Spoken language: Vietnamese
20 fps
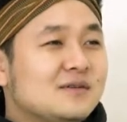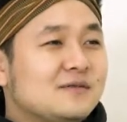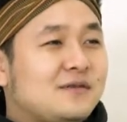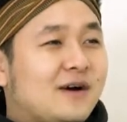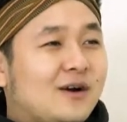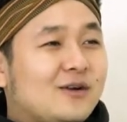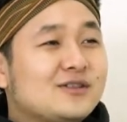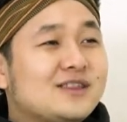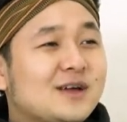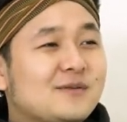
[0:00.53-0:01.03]

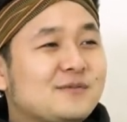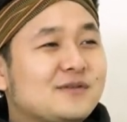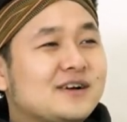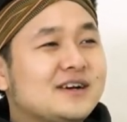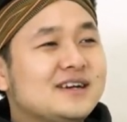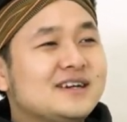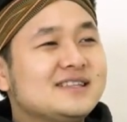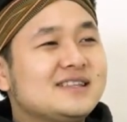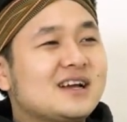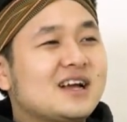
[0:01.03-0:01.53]
Phải nói thật
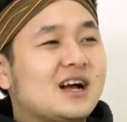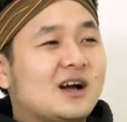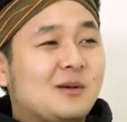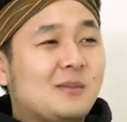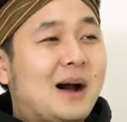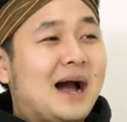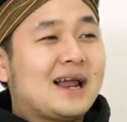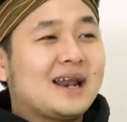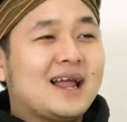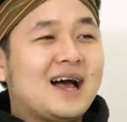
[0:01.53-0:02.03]
với tất cả các
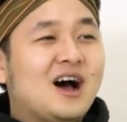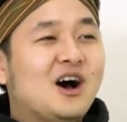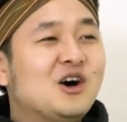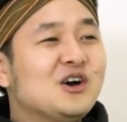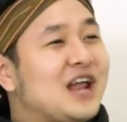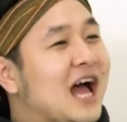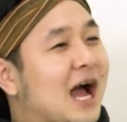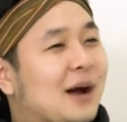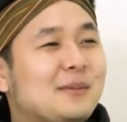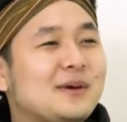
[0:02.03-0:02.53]
bạn là
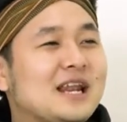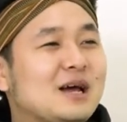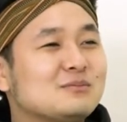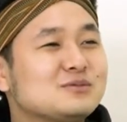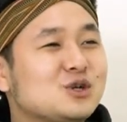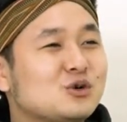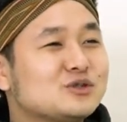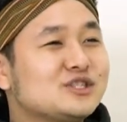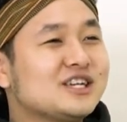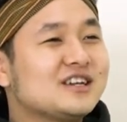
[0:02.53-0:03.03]
hơn 20 năm
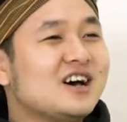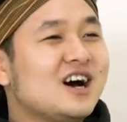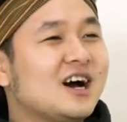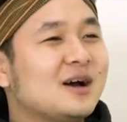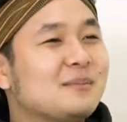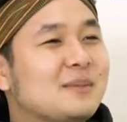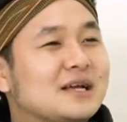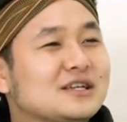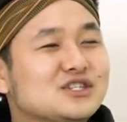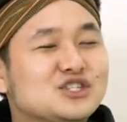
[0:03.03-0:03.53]
sống trên
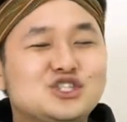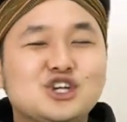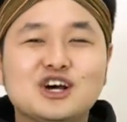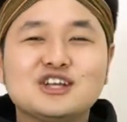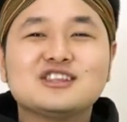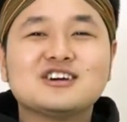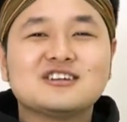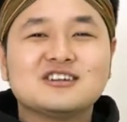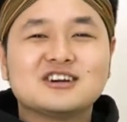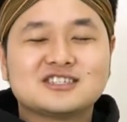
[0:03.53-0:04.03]
đời mình
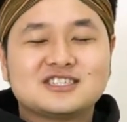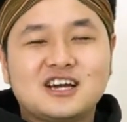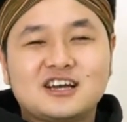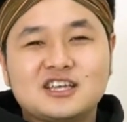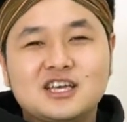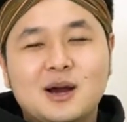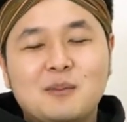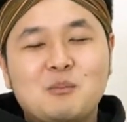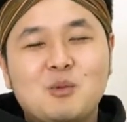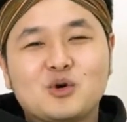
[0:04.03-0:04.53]
chưa từng được trải
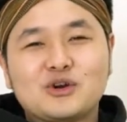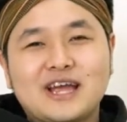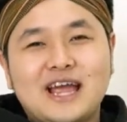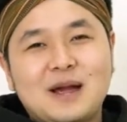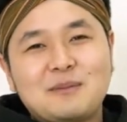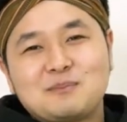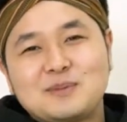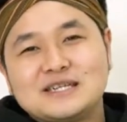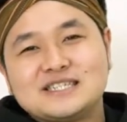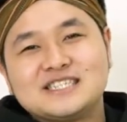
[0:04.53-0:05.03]
nghiệm một
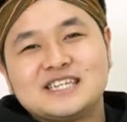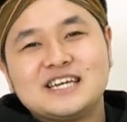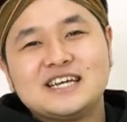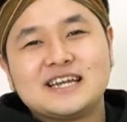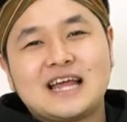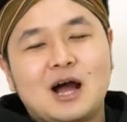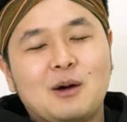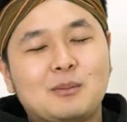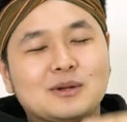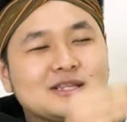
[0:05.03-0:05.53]
cái MPC
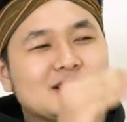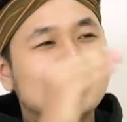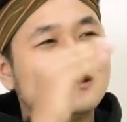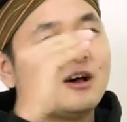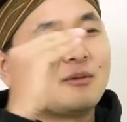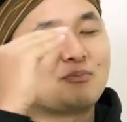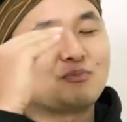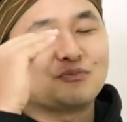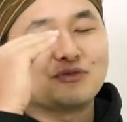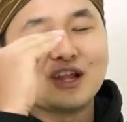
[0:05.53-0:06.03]
nào mà kết
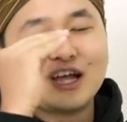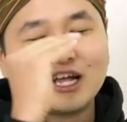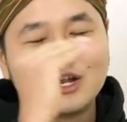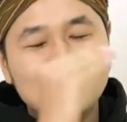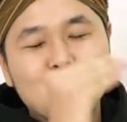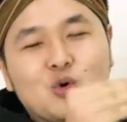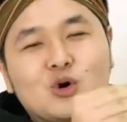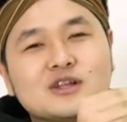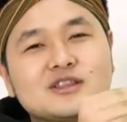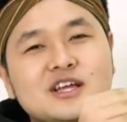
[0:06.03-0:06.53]
hợp đầy
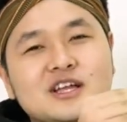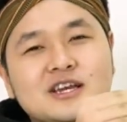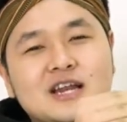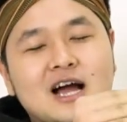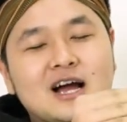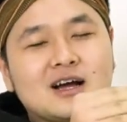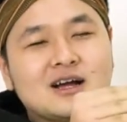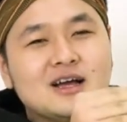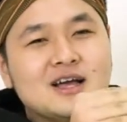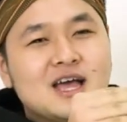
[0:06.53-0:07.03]
đủ các tính
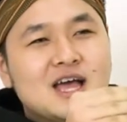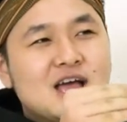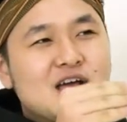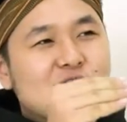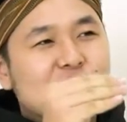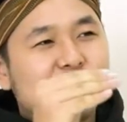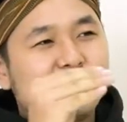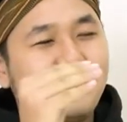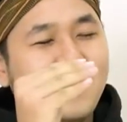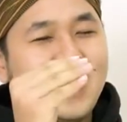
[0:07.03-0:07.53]
năng
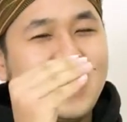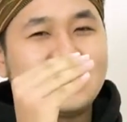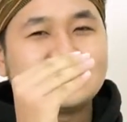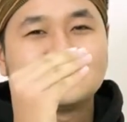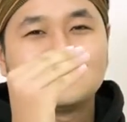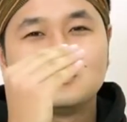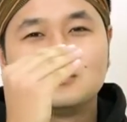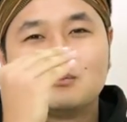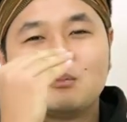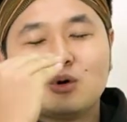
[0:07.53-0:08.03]
và
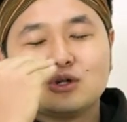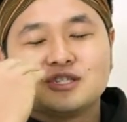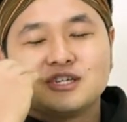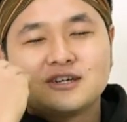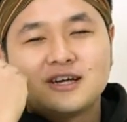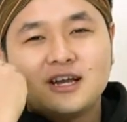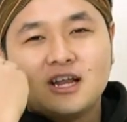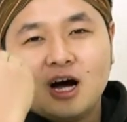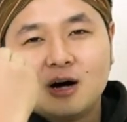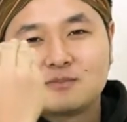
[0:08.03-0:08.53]
sự một sự
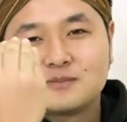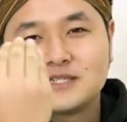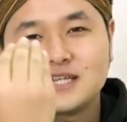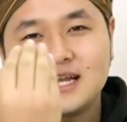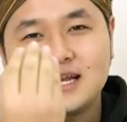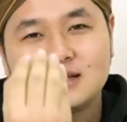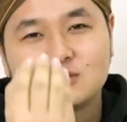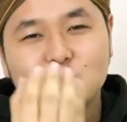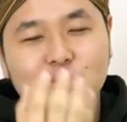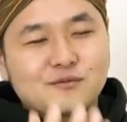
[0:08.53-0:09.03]
kết hợp
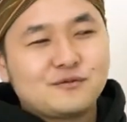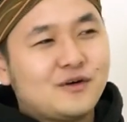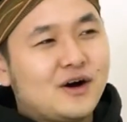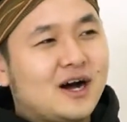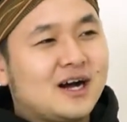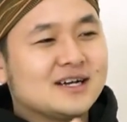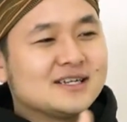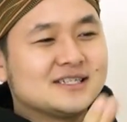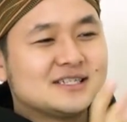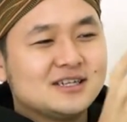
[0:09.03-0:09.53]
rất là tuyệt
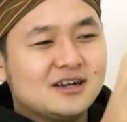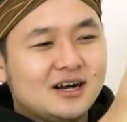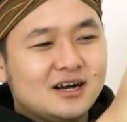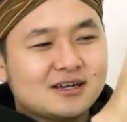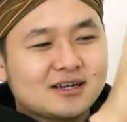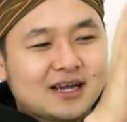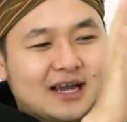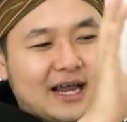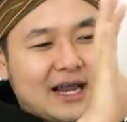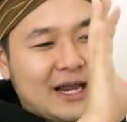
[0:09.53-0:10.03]
vời giữa
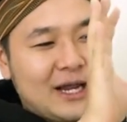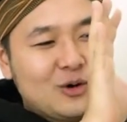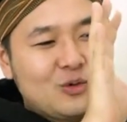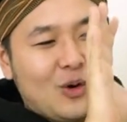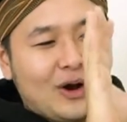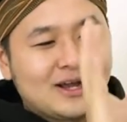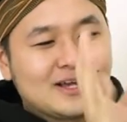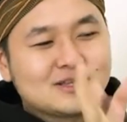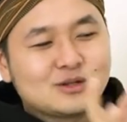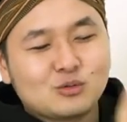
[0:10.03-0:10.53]
cái
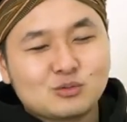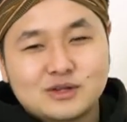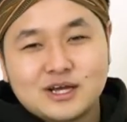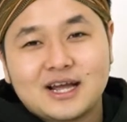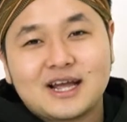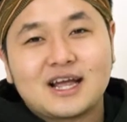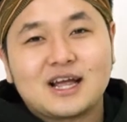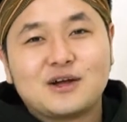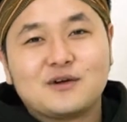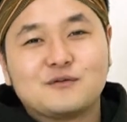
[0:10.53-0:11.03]
ngoại hình tổng
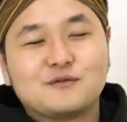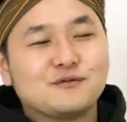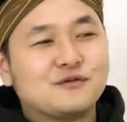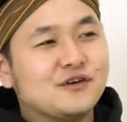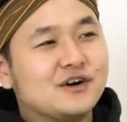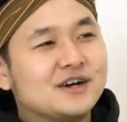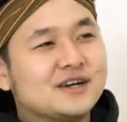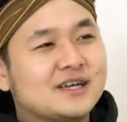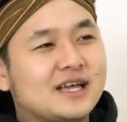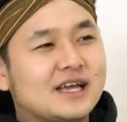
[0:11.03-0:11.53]
thể
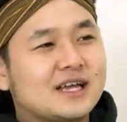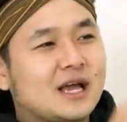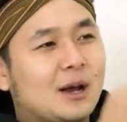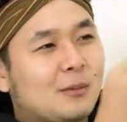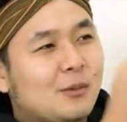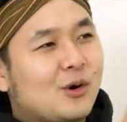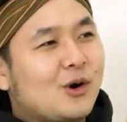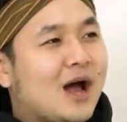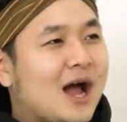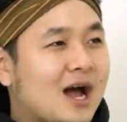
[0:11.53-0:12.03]
với cái
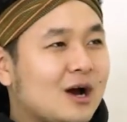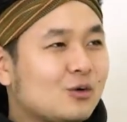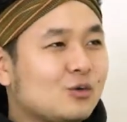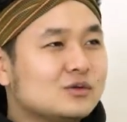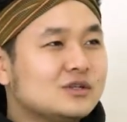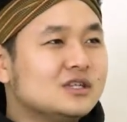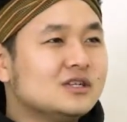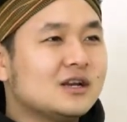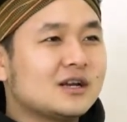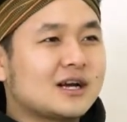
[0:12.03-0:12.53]
camera
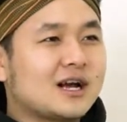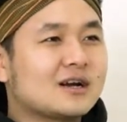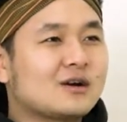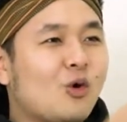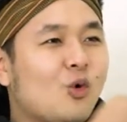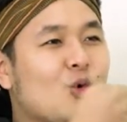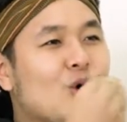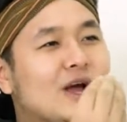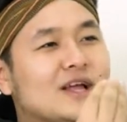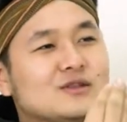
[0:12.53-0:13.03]
cũng như là các
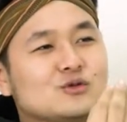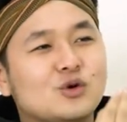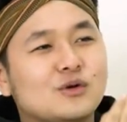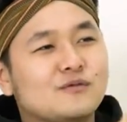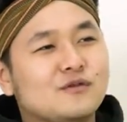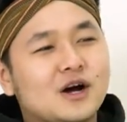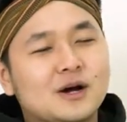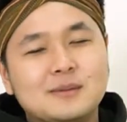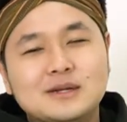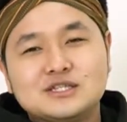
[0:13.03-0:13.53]
cấu hình tuyệt
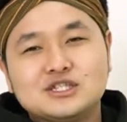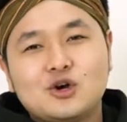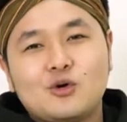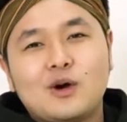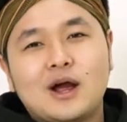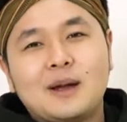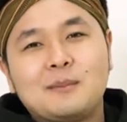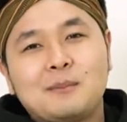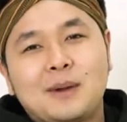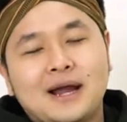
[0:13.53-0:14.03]
vời bên trong
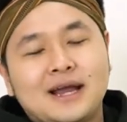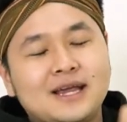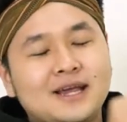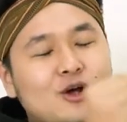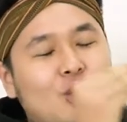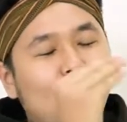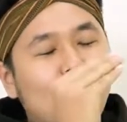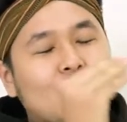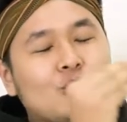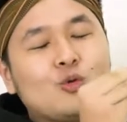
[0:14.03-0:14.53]
em máy
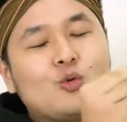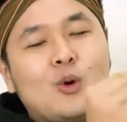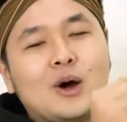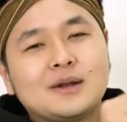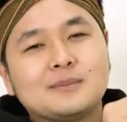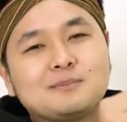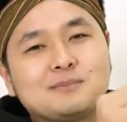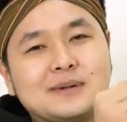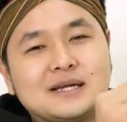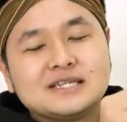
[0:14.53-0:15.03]
All One
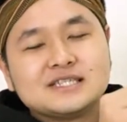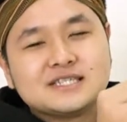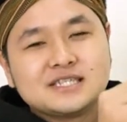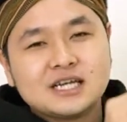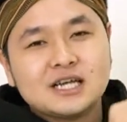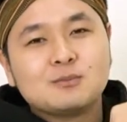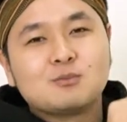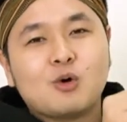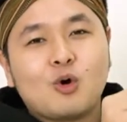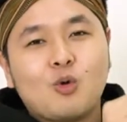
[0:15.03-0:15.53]

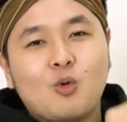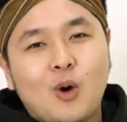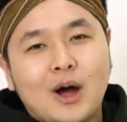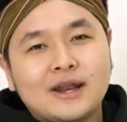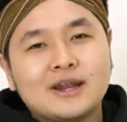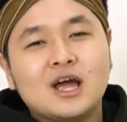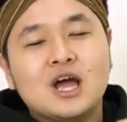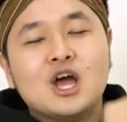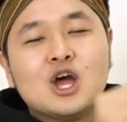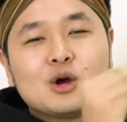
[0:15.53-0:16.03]
PC Pro
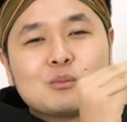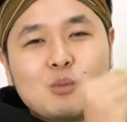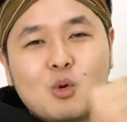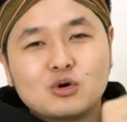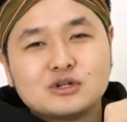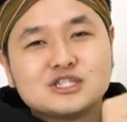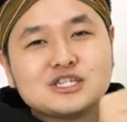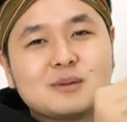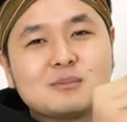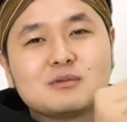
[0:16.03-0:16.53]
One
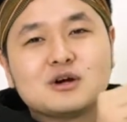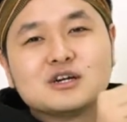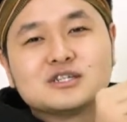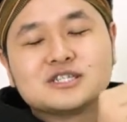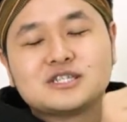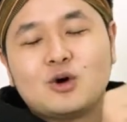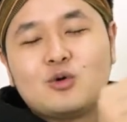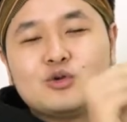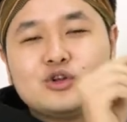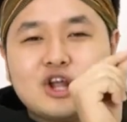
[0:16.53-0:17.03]

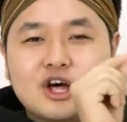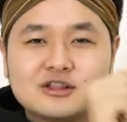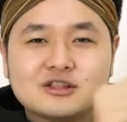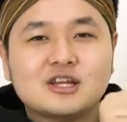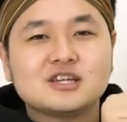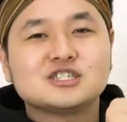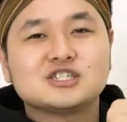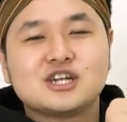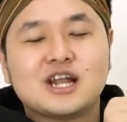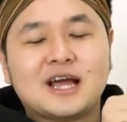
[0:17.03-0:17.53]
400G6 Non
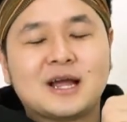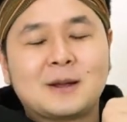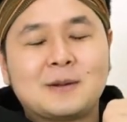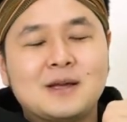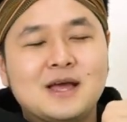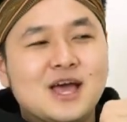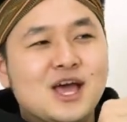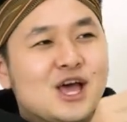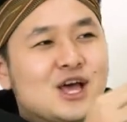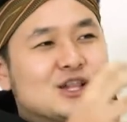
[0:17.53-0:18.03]
Touch này.
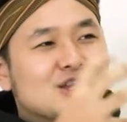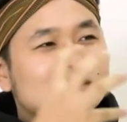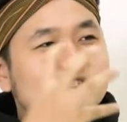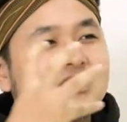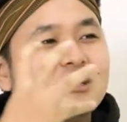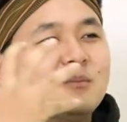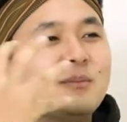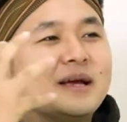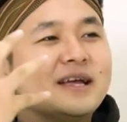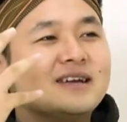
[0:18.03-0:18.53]
Thực
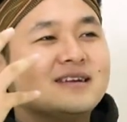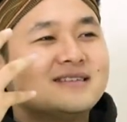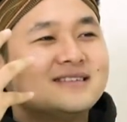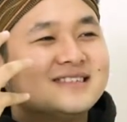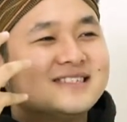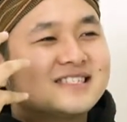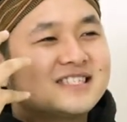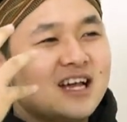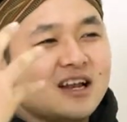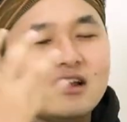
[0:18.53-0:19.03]
sự mình
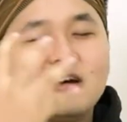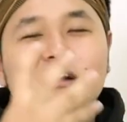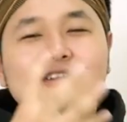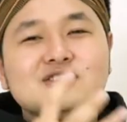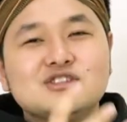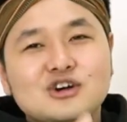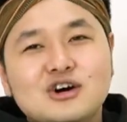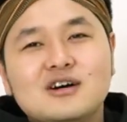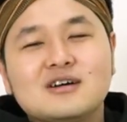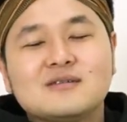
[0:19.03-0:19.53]
rất là
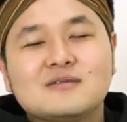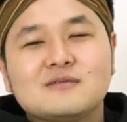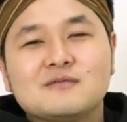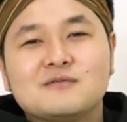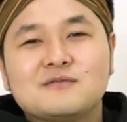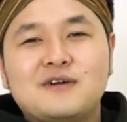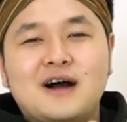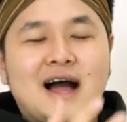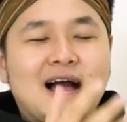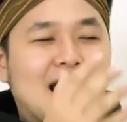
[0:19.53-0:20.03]
ấn tượng
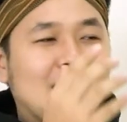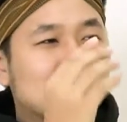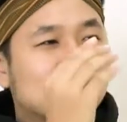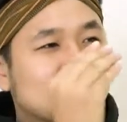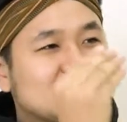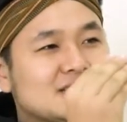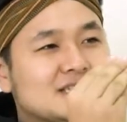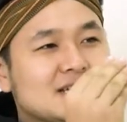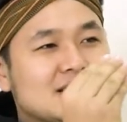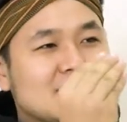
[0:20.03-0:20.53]
và
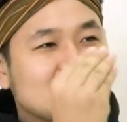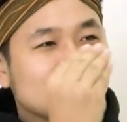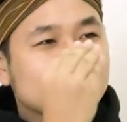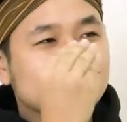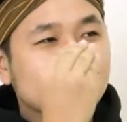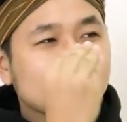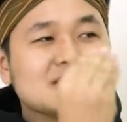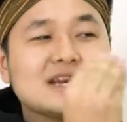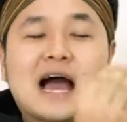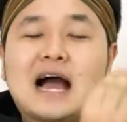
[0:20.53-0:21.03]
MPC này
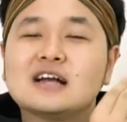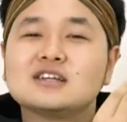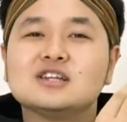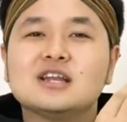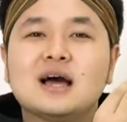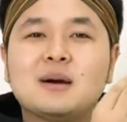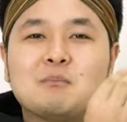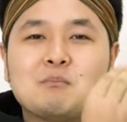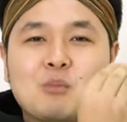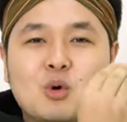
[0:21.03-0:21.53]
xứng đáng
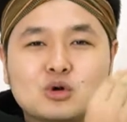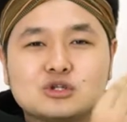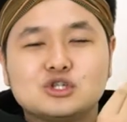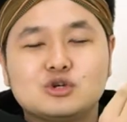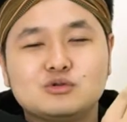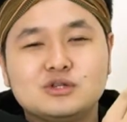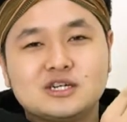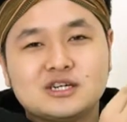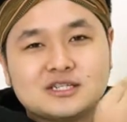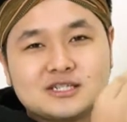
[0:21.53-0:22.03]
là một
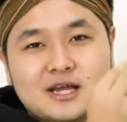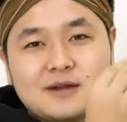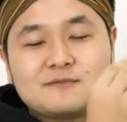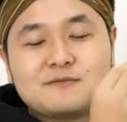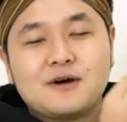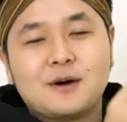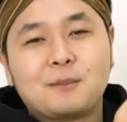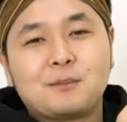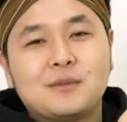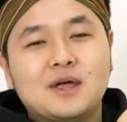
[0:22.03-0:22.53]
trong những cái sản
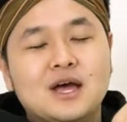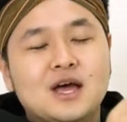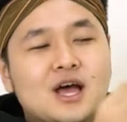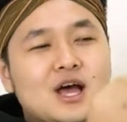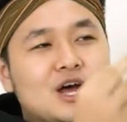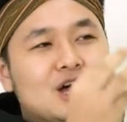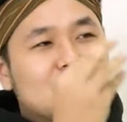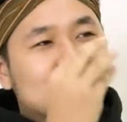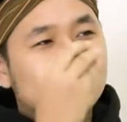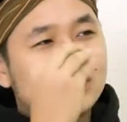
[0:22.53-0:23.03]
phẩm
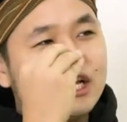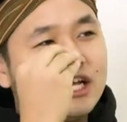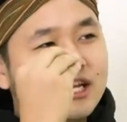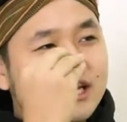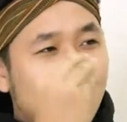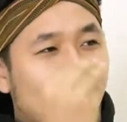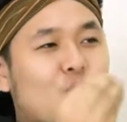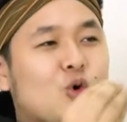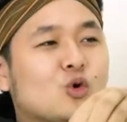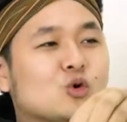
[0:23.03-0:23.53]
đi
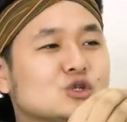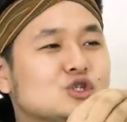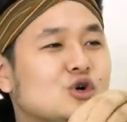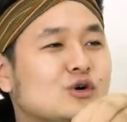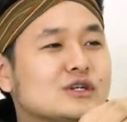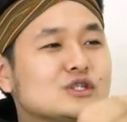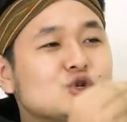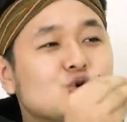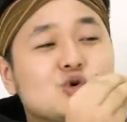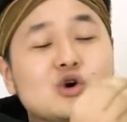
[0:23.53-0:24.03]
đầu cho
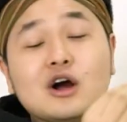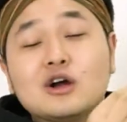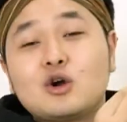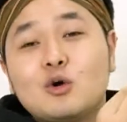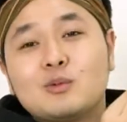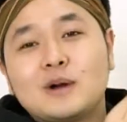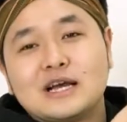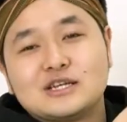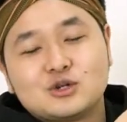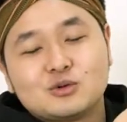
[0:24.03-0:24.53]
cái xu hướng
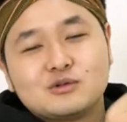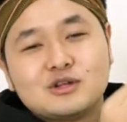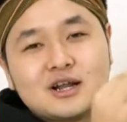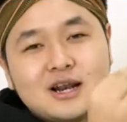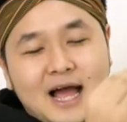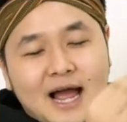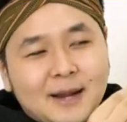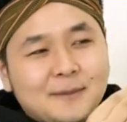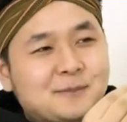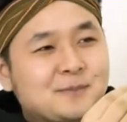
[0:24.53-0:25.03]
công nghệ trong tương
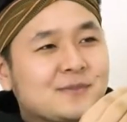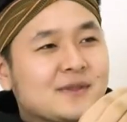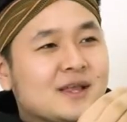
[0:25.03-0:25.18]
lai.